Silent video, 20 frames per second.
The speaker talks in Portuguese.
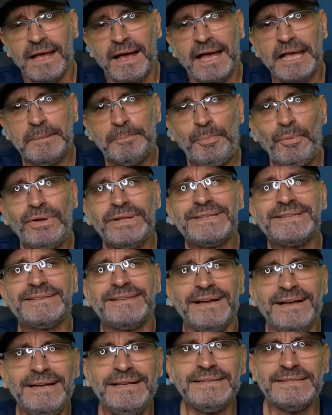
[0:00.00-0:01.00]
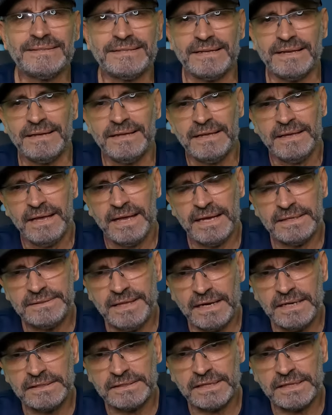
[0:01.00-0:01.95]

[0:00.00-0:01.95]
a importância é, da